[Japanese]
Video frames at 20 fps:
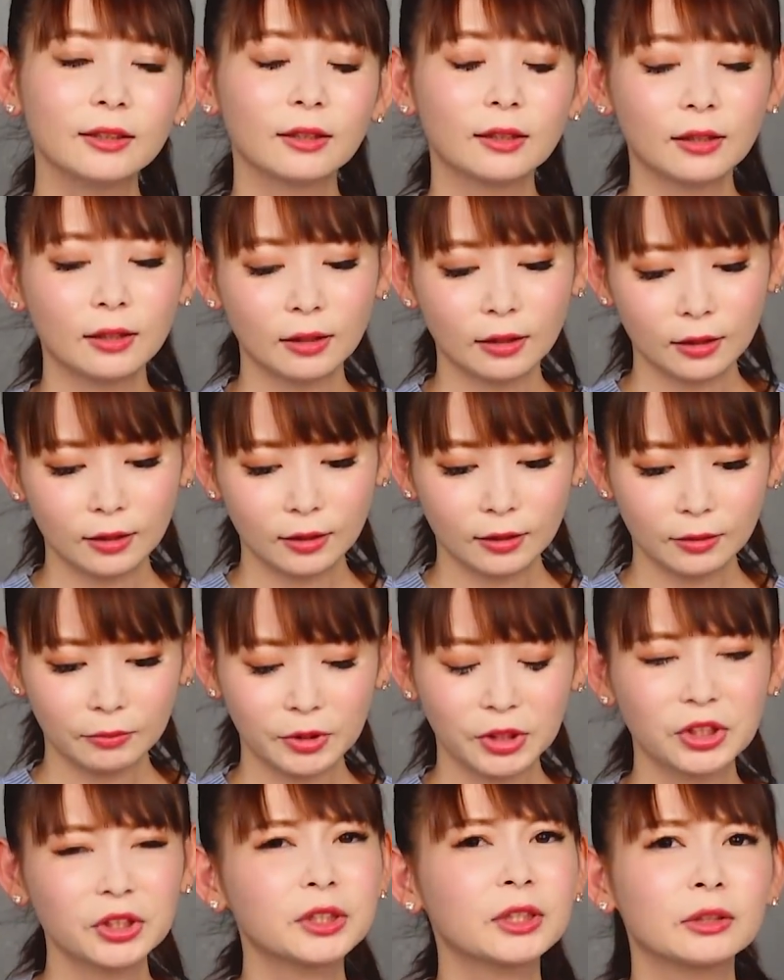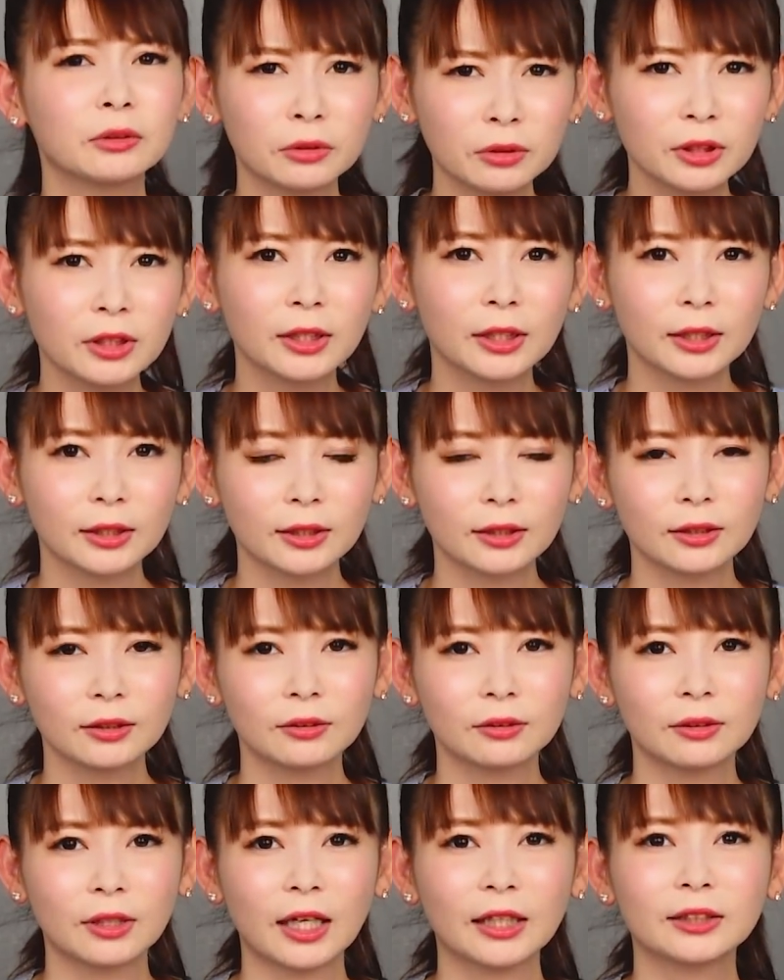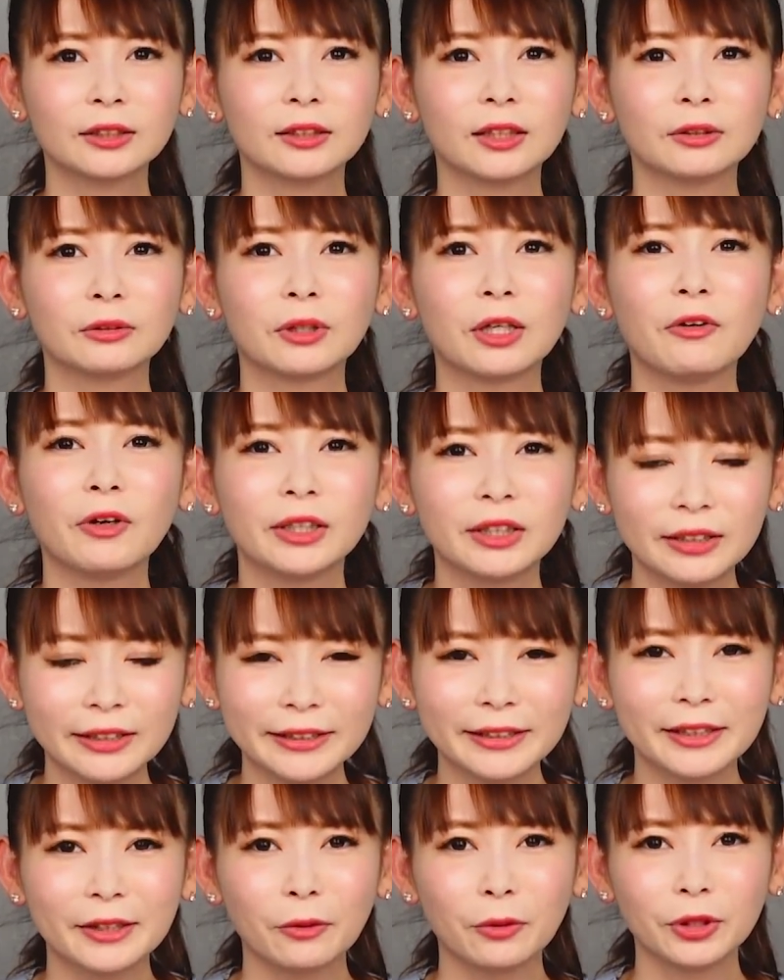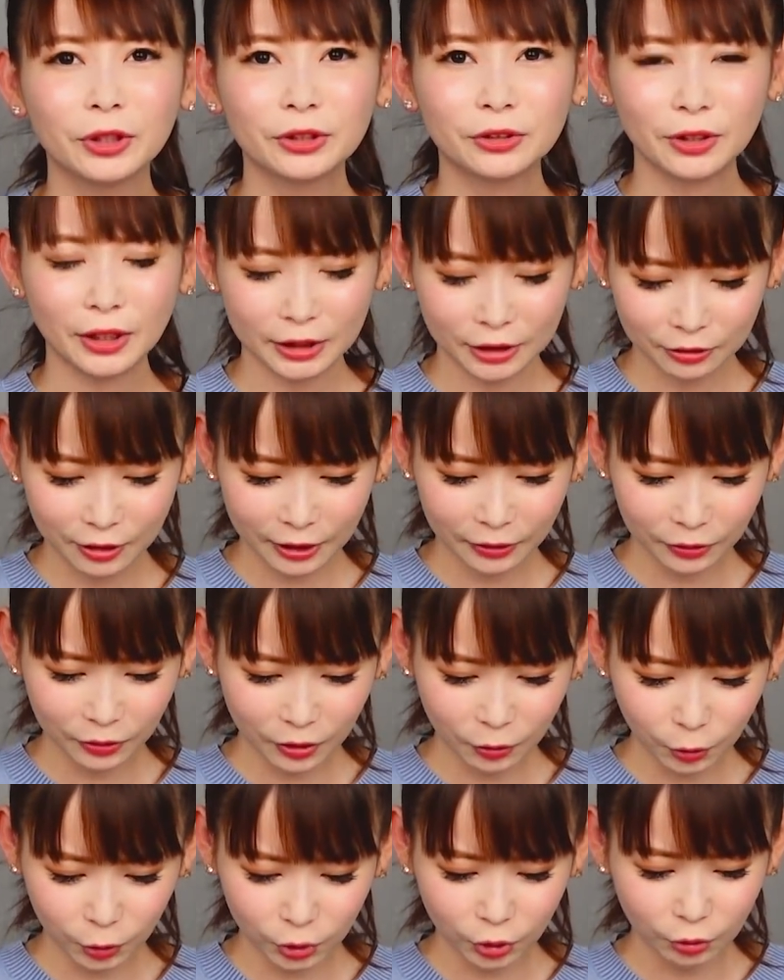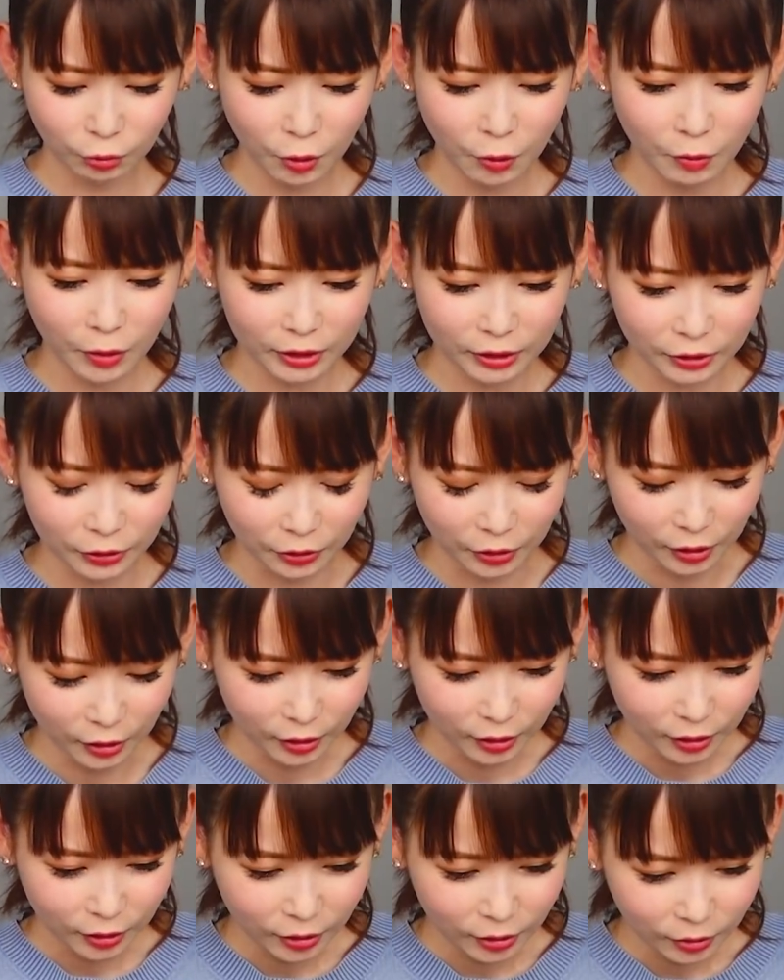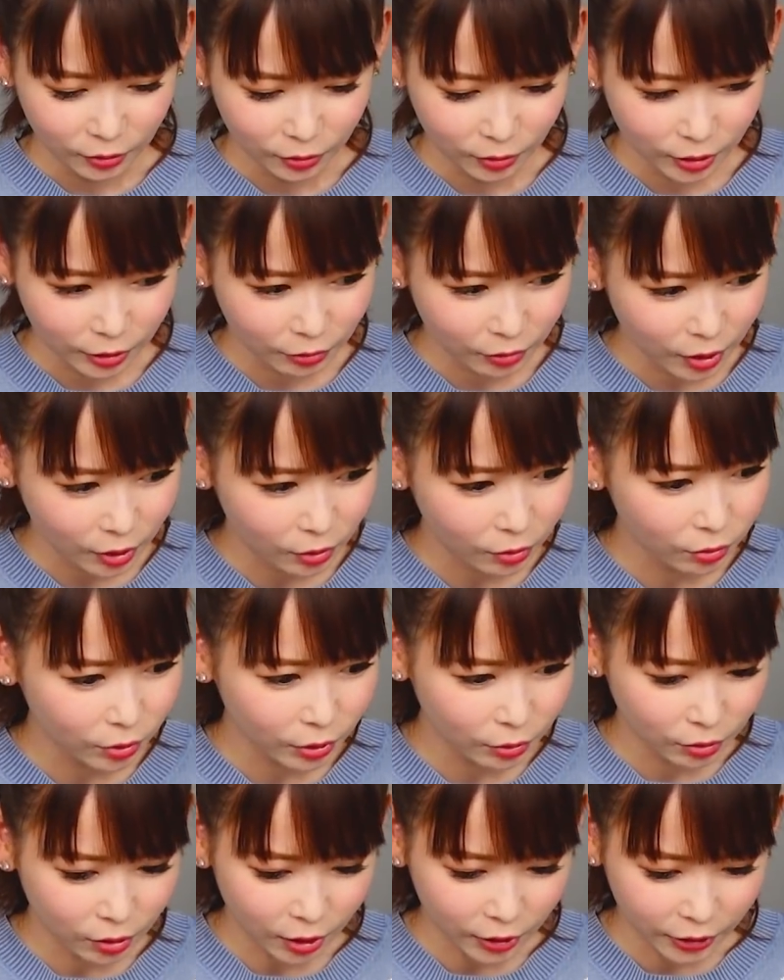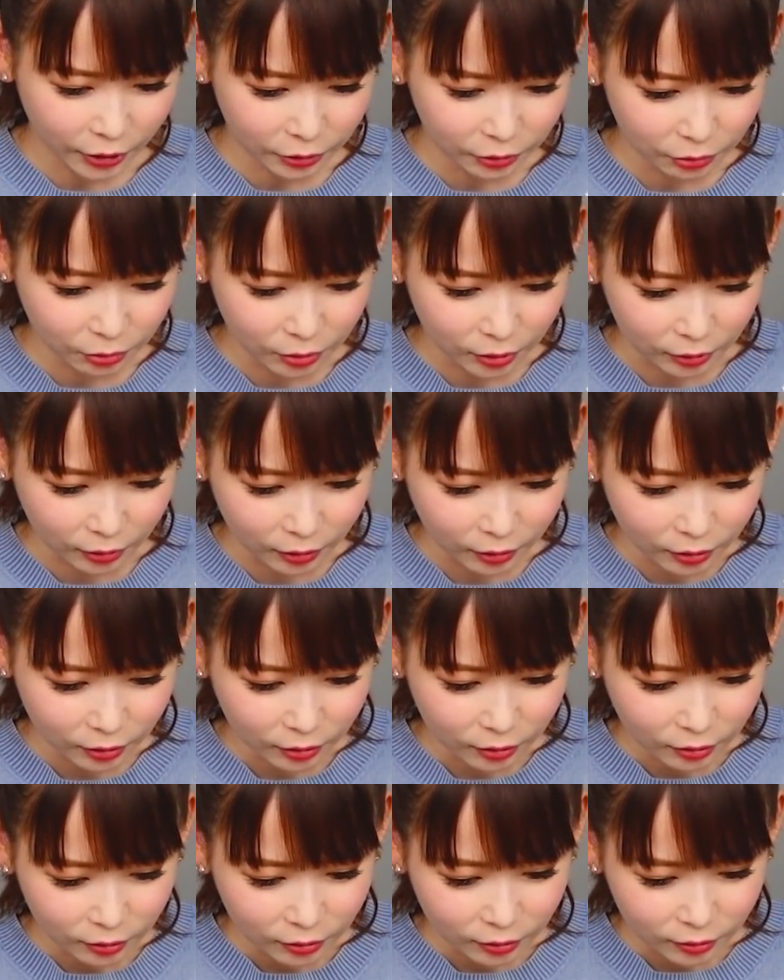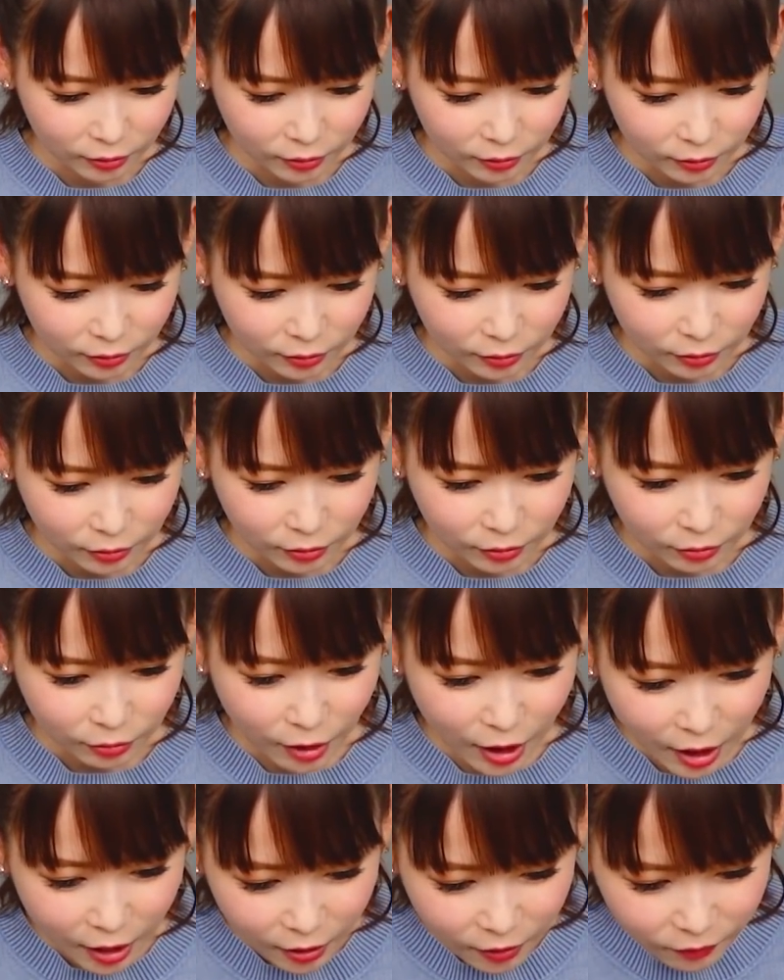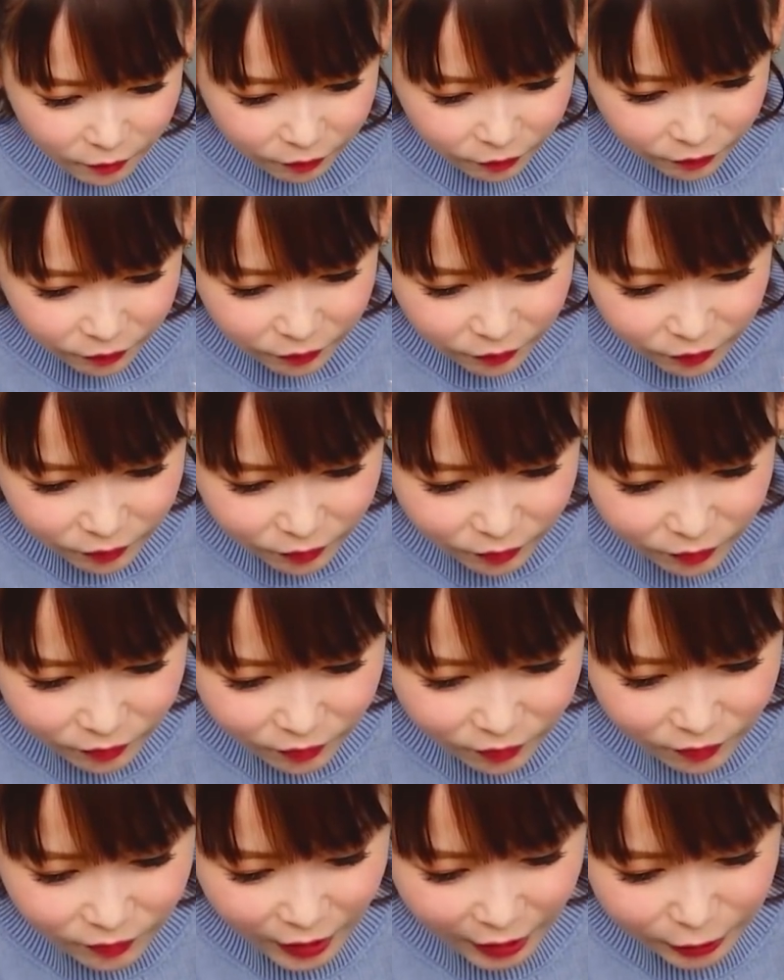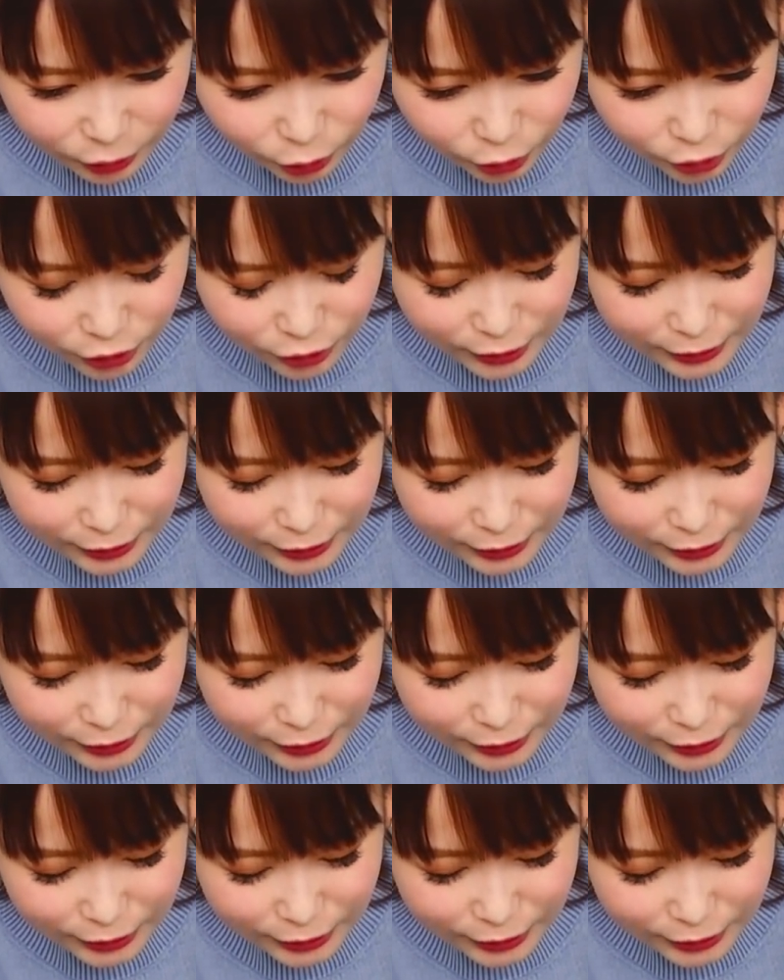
だから水しか飲んでない、そんなアスカの代わりに美味しく味わおうと思いますよ。これはこれをかけるのかな。わっ、謎